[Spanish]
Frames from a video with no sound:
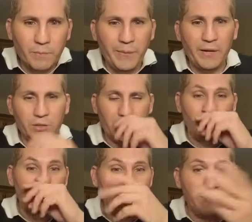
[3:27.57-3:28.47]
Pero se
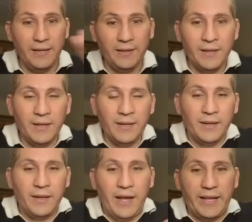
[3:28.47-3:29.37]
nos dice,
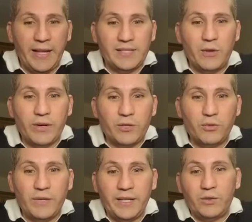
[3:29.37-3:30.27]
aquí el Señor
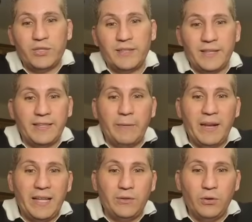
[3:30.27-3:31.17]
Jesucristo, si te está
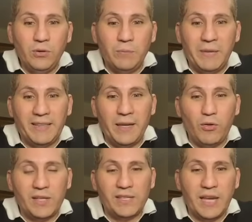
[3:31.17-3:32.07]
hablando,
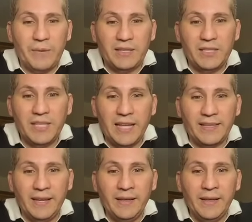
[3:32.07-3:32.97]
Mateo 16,
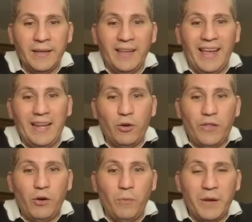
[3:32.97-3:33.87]
27, el
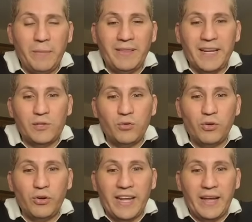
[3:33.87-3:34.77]
Hijo del Hombre vendrá en su
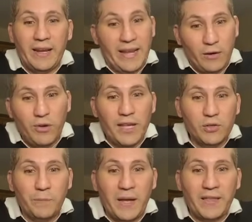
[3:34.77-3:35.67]
gloria, en la gloria de
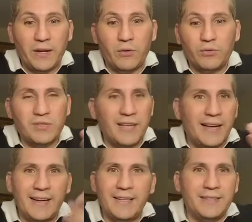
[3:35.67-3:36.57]
su Padre, con sus
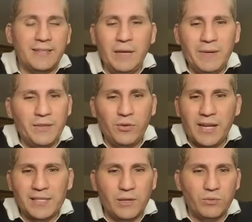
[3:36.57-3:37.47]
ángeles. Te está hablando
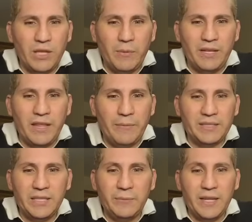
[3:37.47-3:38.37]
de la segunda venida
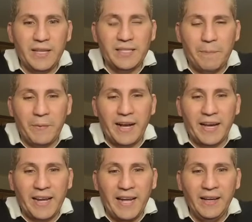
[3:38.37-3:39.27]
visible. Dice,
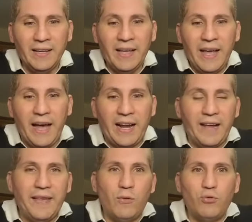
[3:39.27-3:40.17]
pagará a
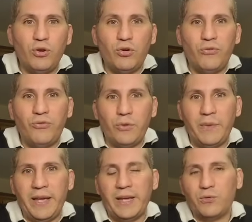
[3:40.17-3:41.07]
cada uno
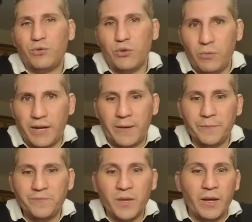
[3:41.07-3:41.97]
conforme a sus obras.
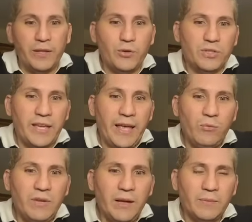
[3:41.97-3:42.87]
Entonces, es,
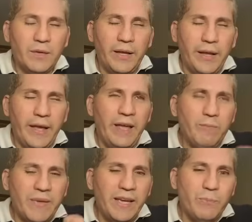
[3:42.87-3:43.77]
una,
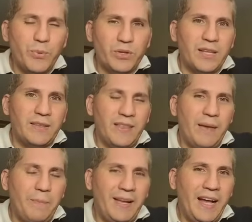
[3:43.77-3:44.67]
es bien
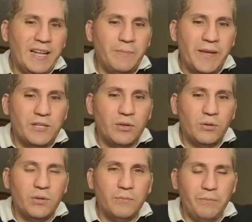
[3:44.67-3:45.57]
importante explicar el
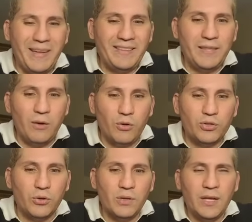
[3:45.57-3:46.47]
verso
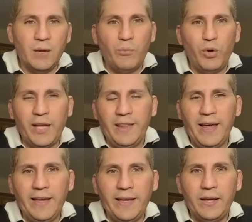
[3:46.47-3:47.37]
28, porque
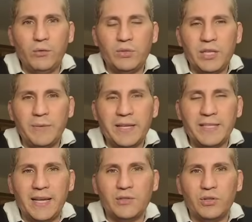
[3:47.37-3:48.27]
de ahí inclusive
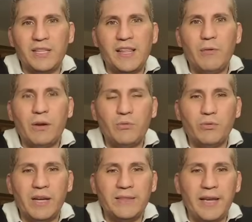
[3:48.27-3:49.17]
se han sostenido
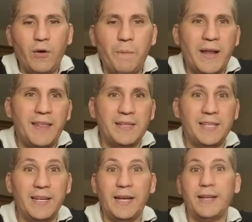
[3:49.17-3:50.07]
algunos ateos para
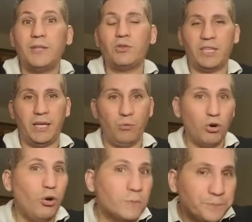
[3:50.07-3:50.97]
decir que Cristo se
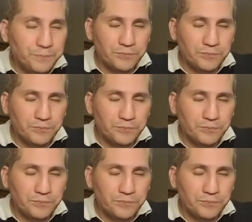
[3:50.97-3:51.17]
equivocó.